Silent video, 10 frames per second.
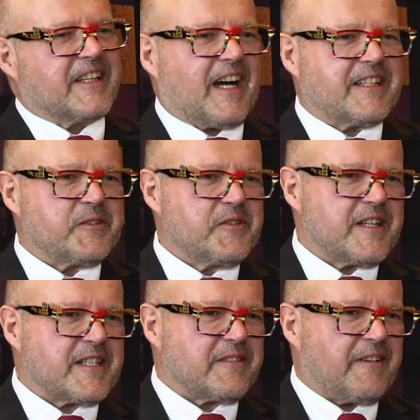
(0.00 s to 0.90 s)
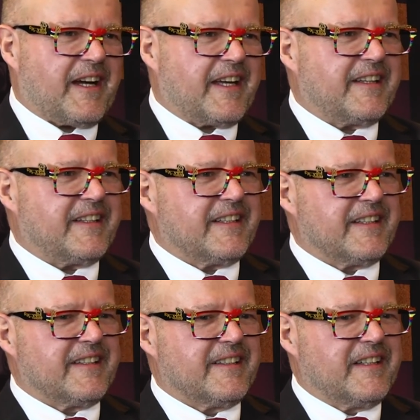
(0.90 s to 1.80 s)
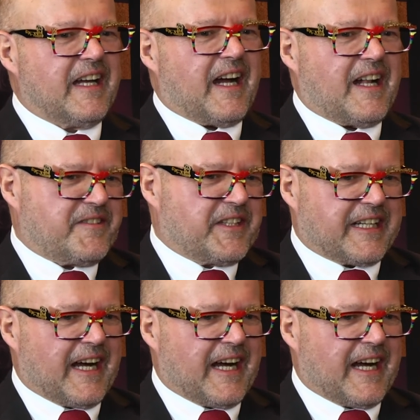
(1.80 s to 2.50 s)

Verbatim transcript: Ja, die 102, äh, die